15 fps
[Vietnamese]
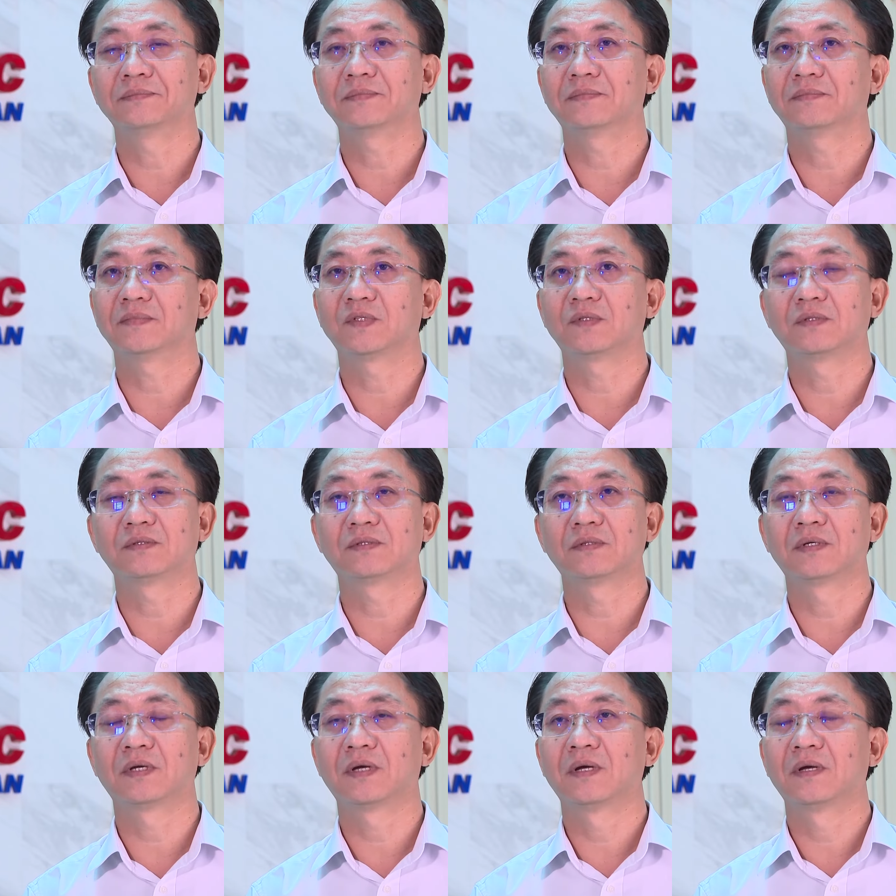ừ,
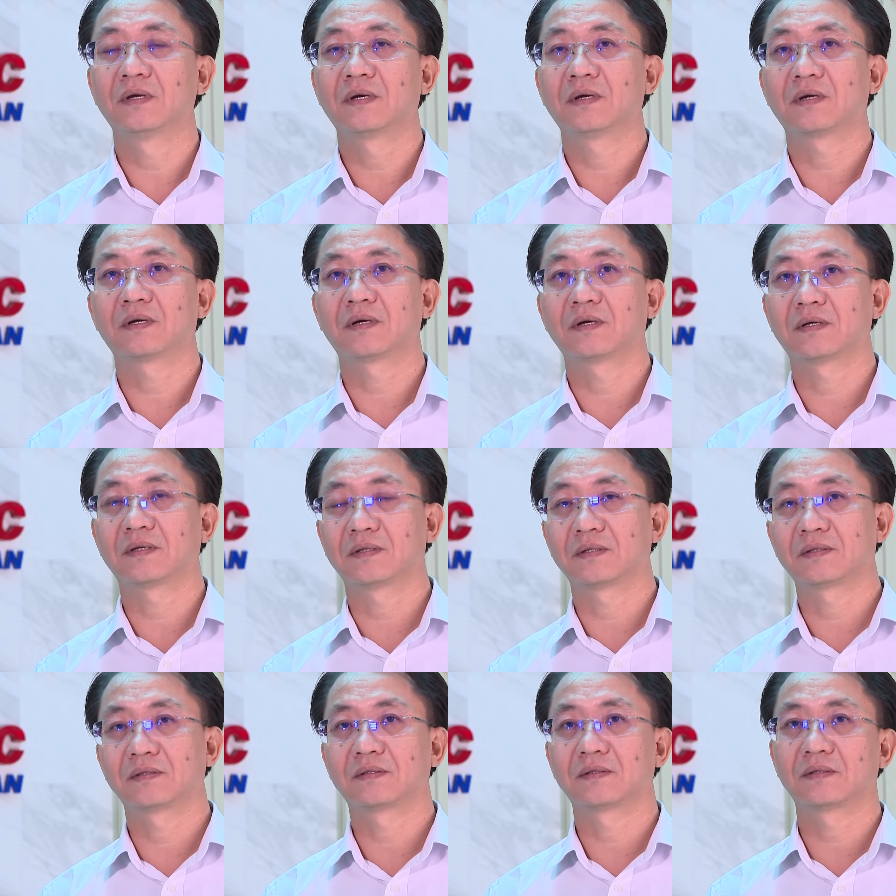ờ,
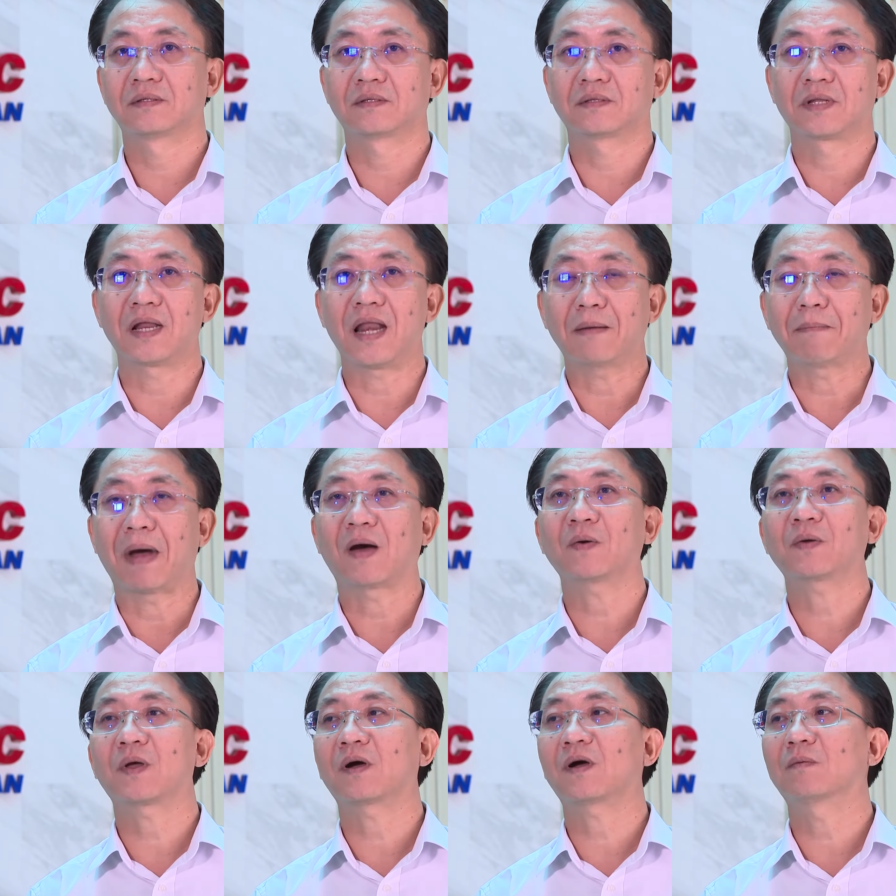để đảm
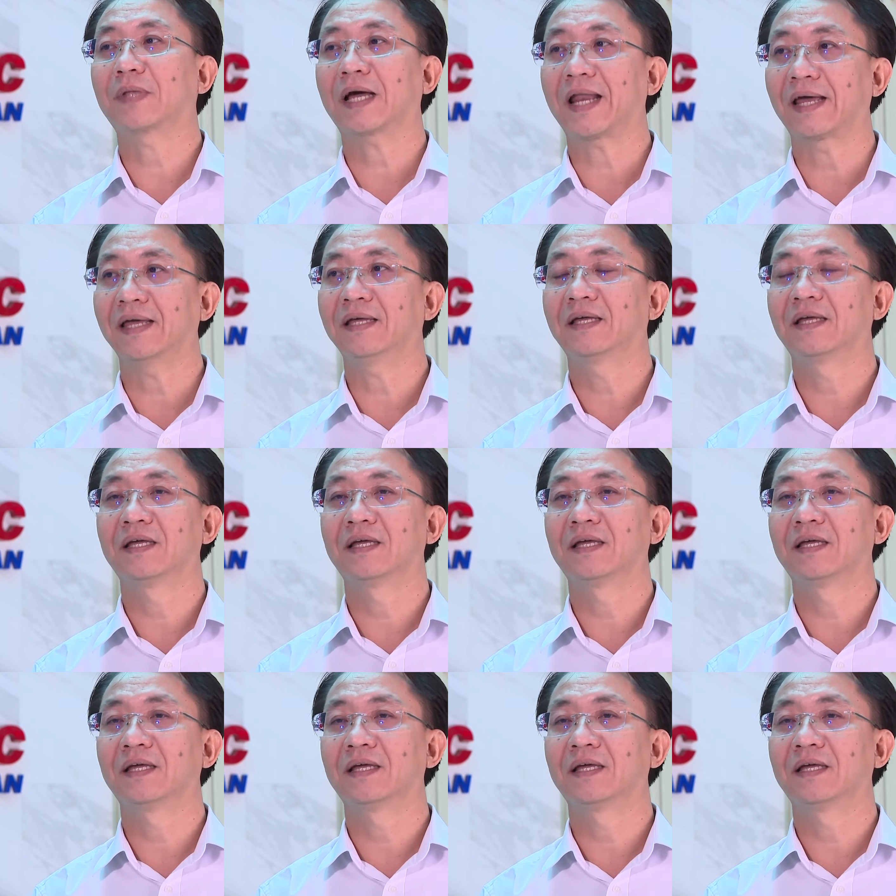bảo cho công tác này.